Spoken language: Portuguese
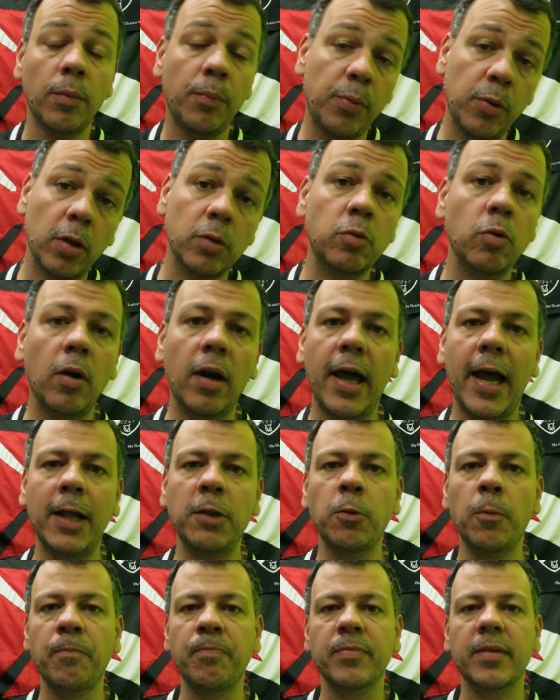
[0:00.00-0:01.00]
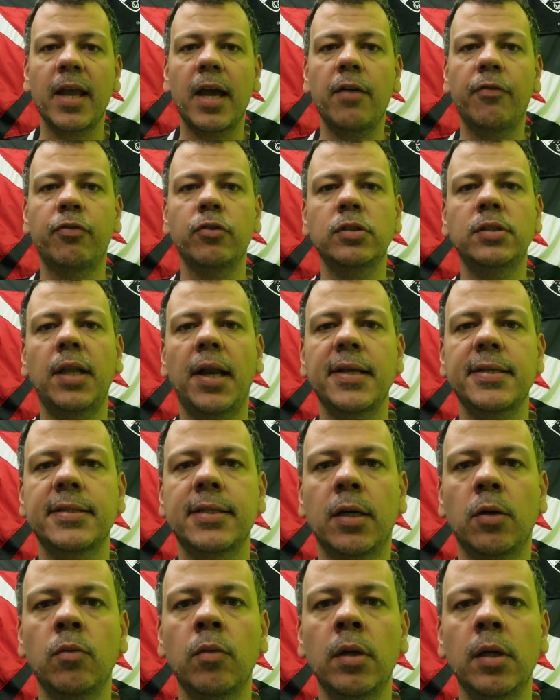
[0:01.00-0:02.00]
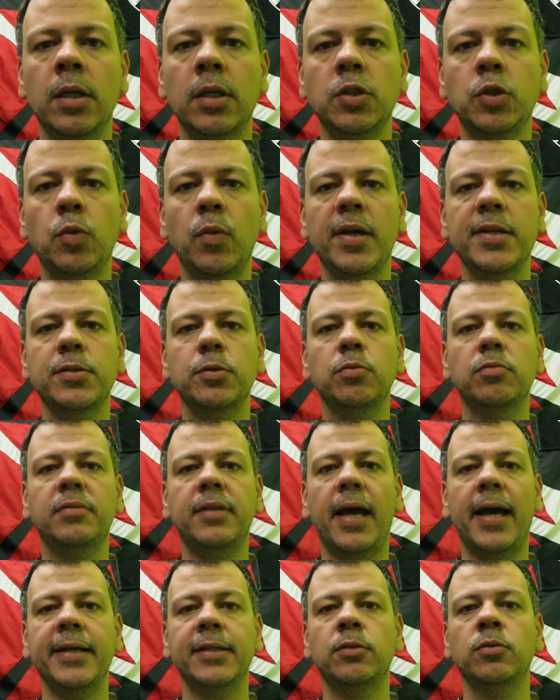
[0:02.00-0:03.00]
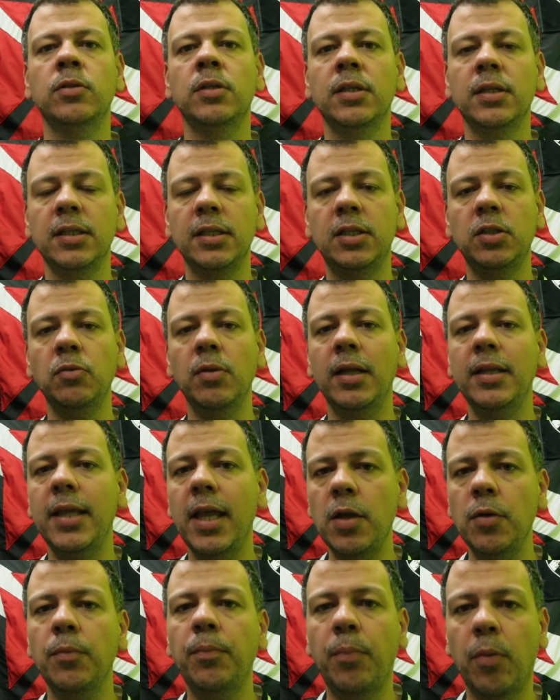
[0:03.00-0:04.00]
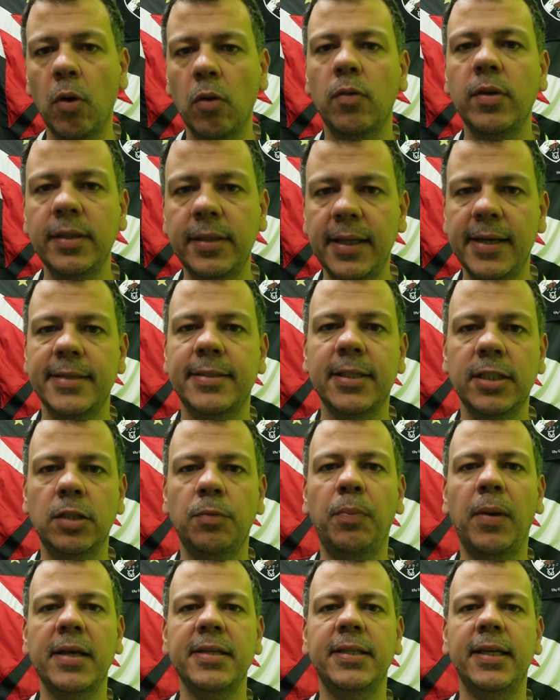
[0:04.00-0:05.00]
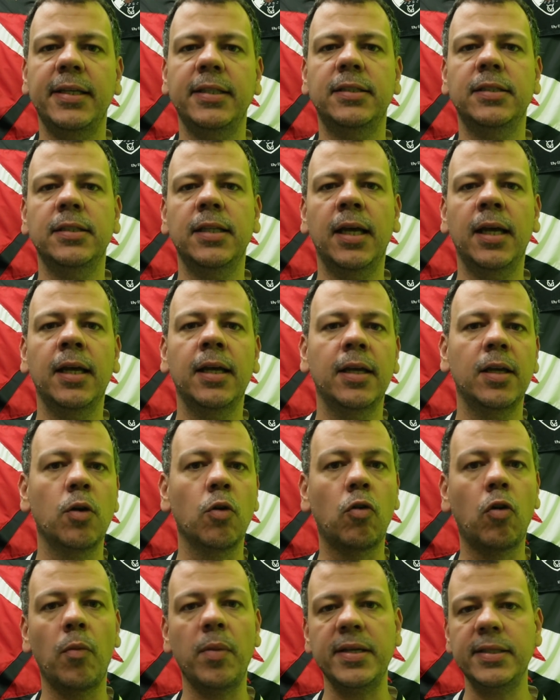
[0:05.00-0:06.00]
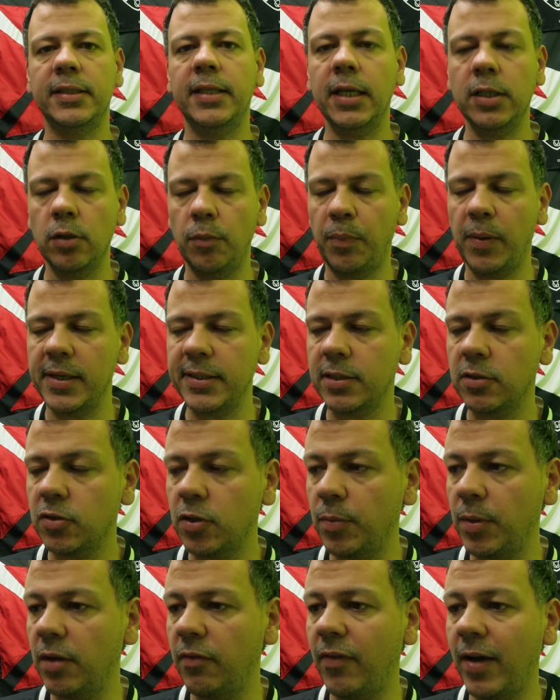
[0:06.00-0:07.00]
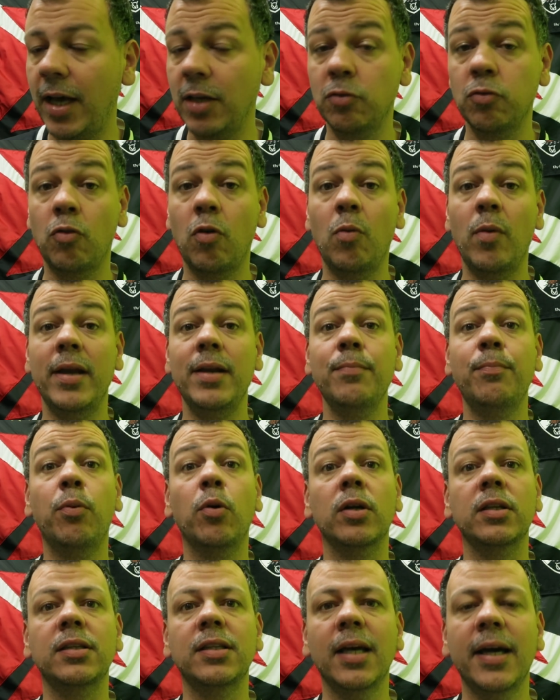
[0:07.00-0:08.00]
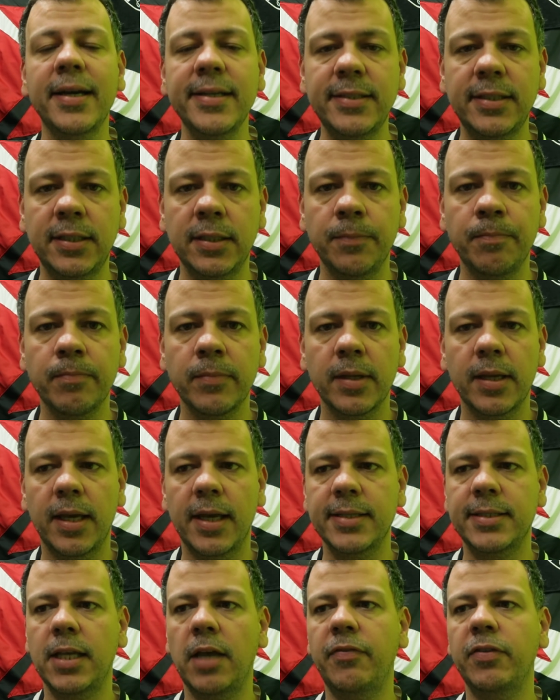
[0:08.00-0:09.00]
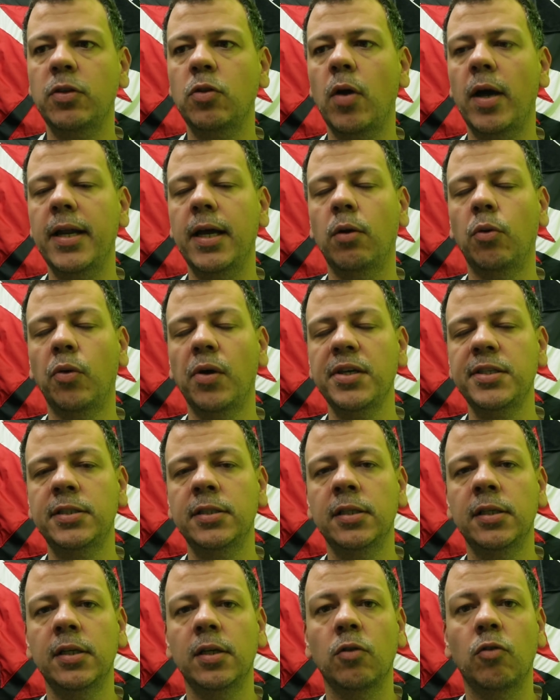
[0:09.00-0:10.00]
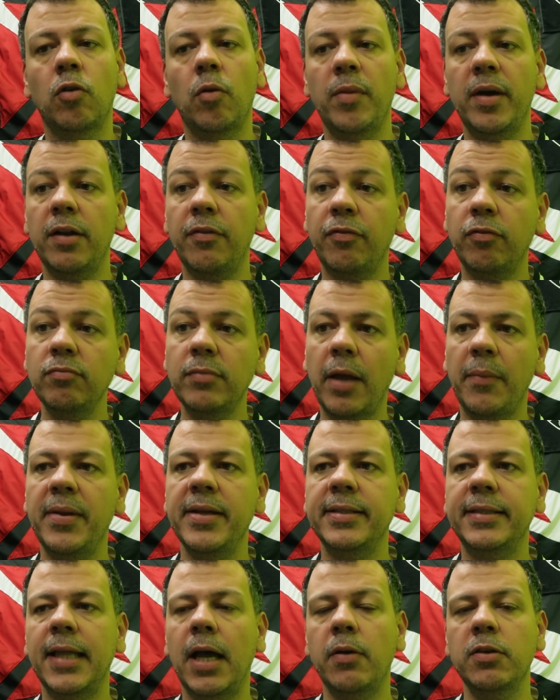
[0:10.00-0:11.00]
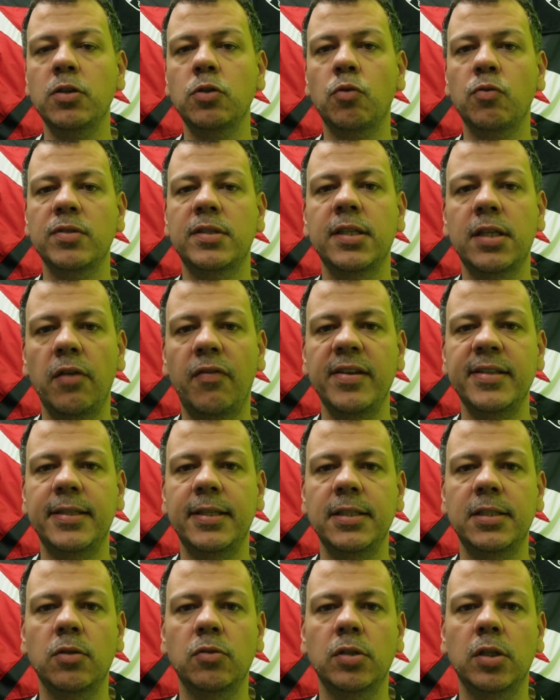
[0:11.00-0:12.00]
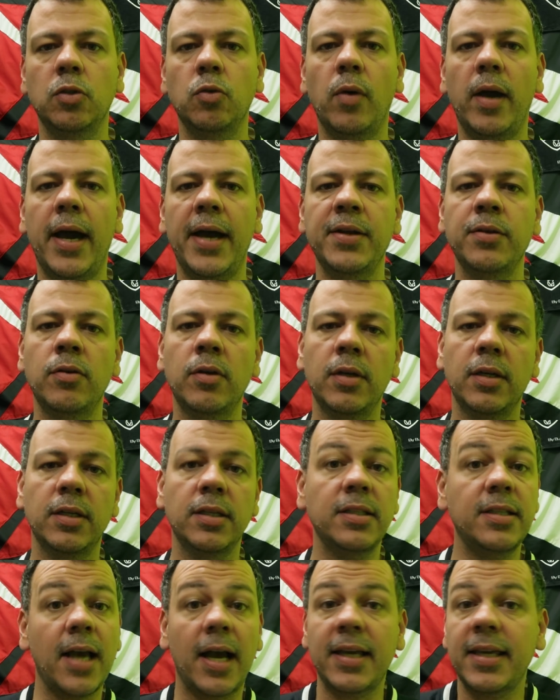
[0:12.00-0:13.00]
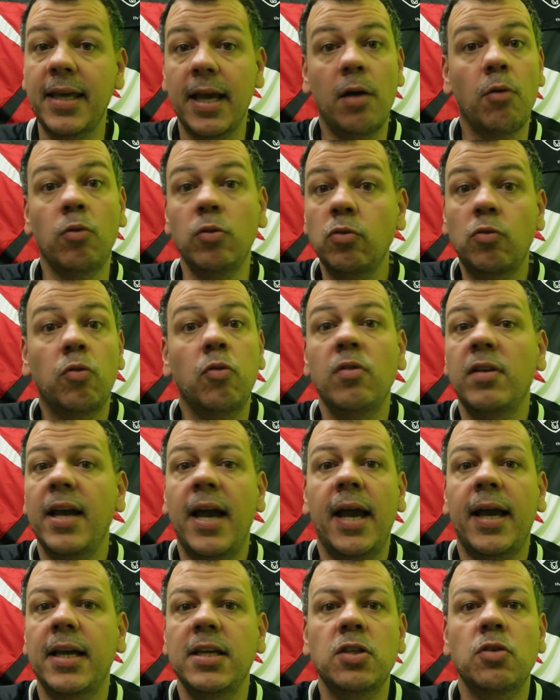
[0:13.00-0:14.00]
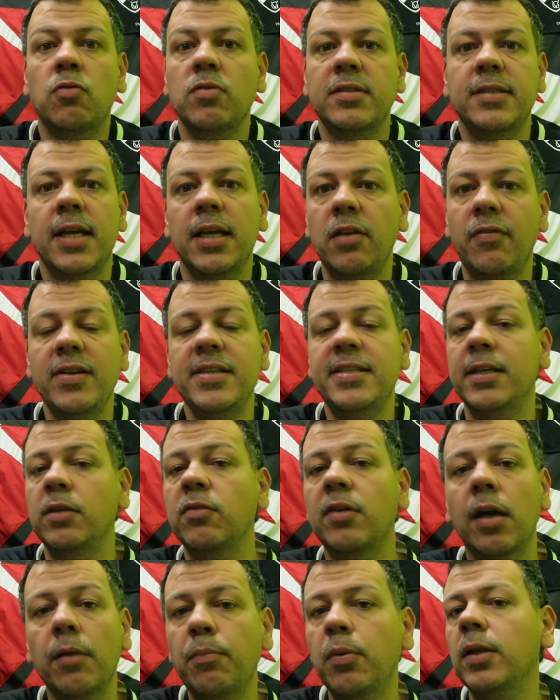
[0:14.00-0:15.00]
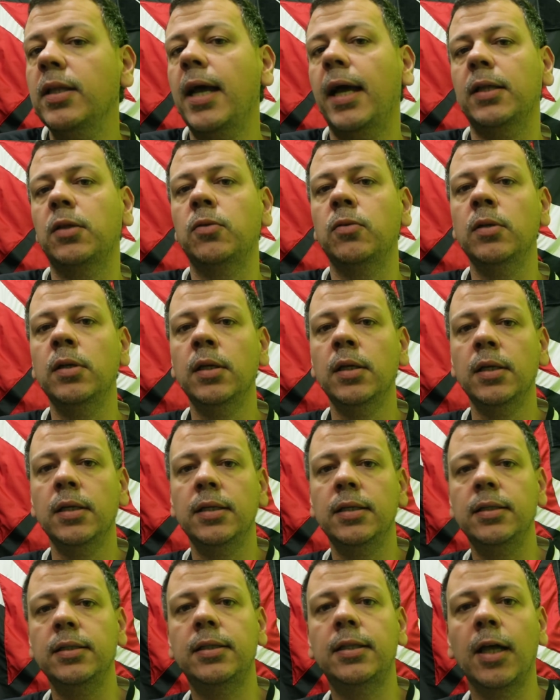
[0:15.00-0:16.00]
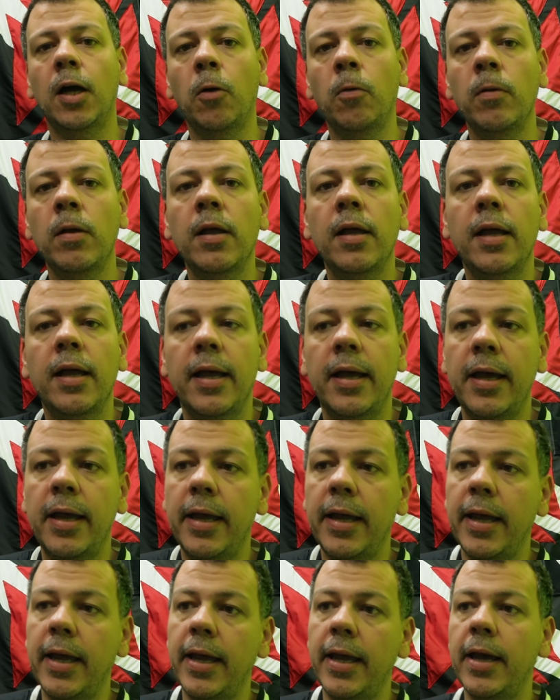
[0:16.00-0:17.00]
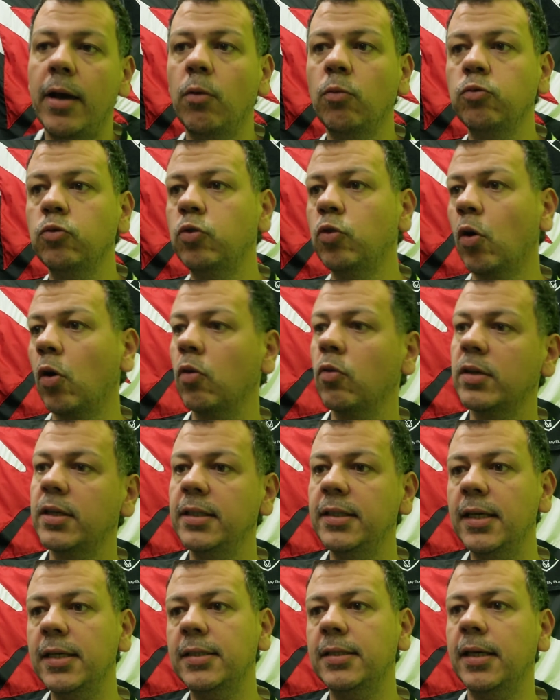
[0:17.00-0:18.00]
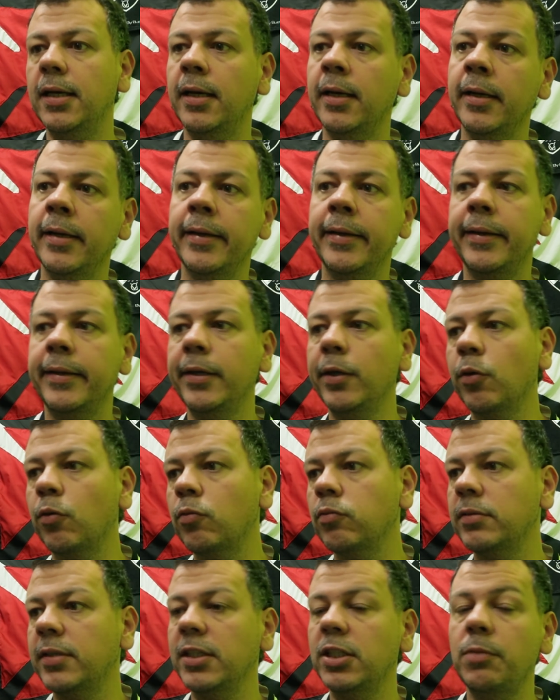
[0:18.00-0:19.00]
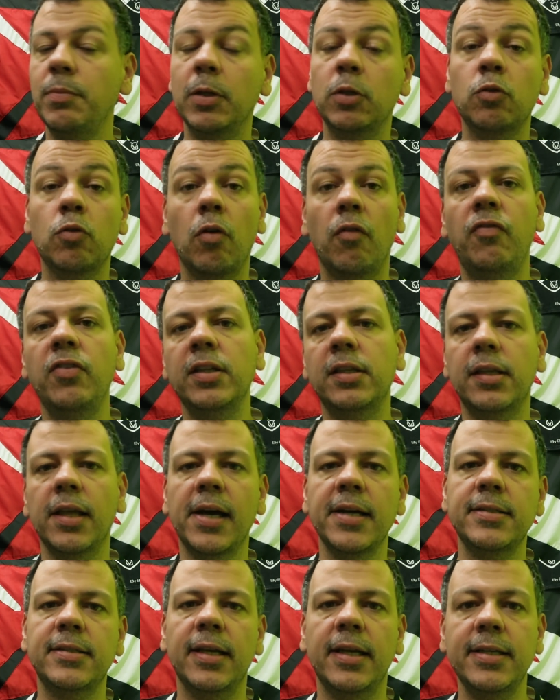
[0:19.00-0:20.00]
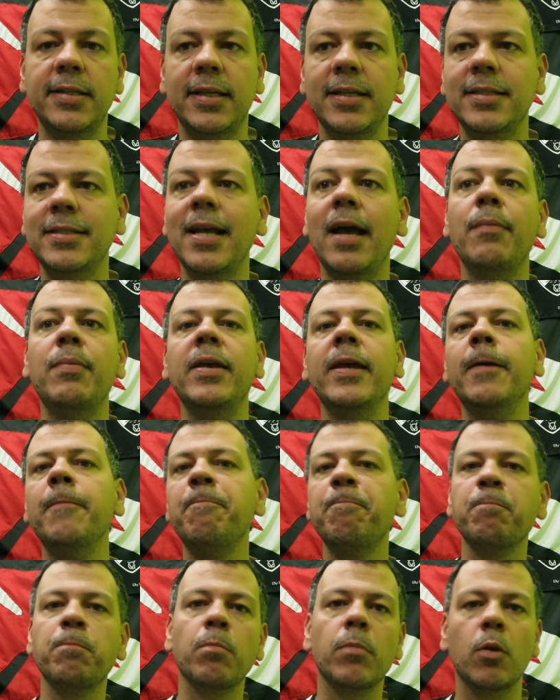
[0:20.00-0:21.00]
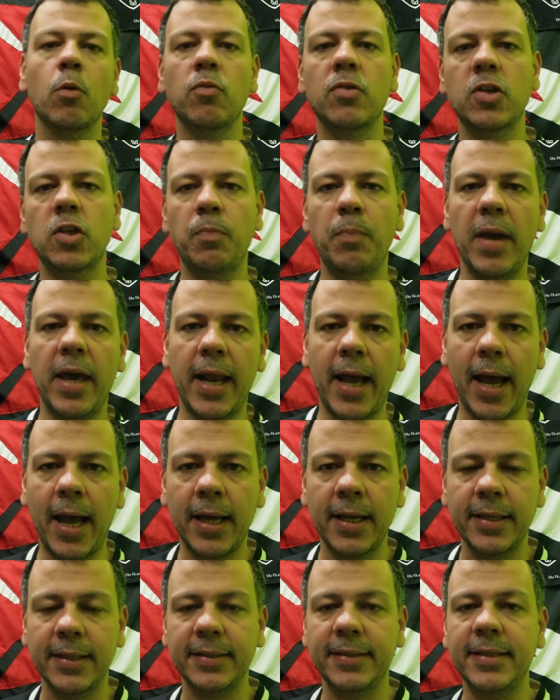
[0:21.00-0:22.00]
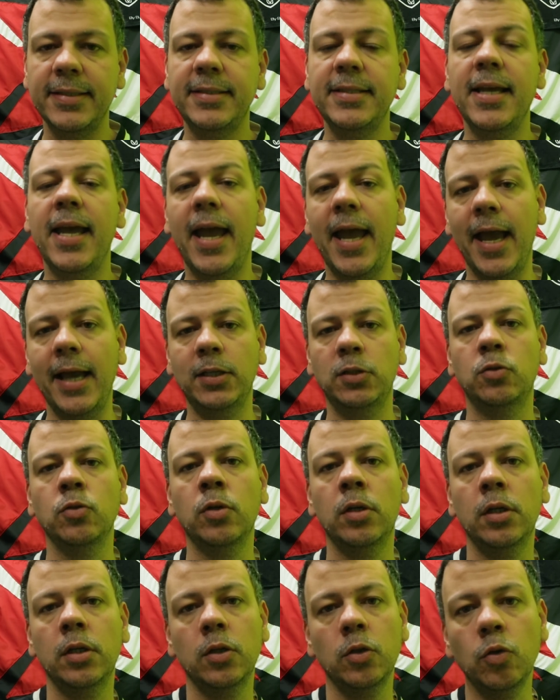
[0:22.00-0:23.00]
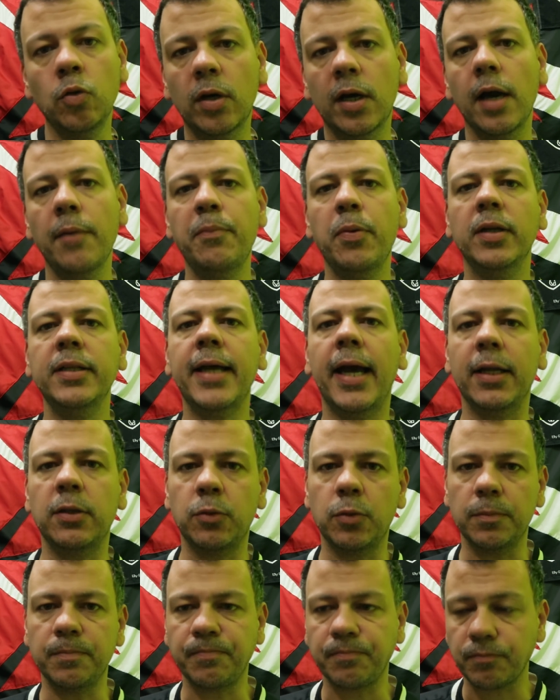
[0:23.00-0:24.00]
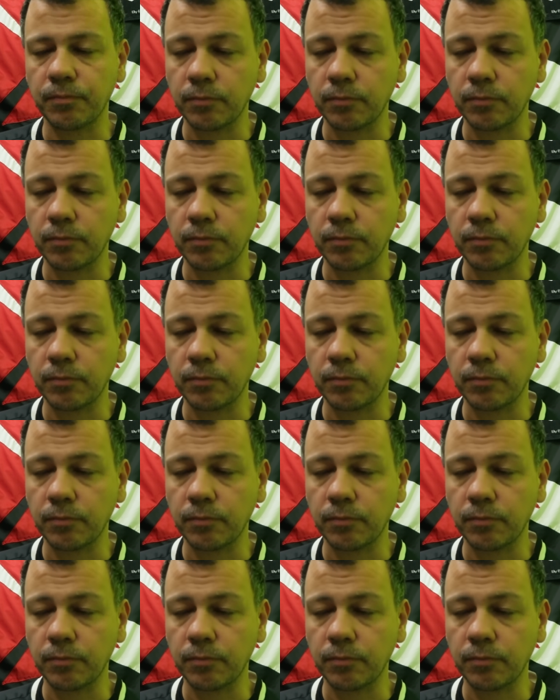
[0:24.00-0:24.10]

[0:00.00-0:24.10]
Por outro lado, a frustração de um resultado que não é nem um pouco interessante a gente, né? Eu comentei no Pressão sobre Vasco como era importante essa vitória hoje, como era fundamental a gente conseguir vencer em São Januário, já que é o único lugar que a gente consegue vencer no campeonato. Então é, é um jogo que deixa eu com sentimentos conflitantes aí, sem saber o que esperar desse resto do campeonato.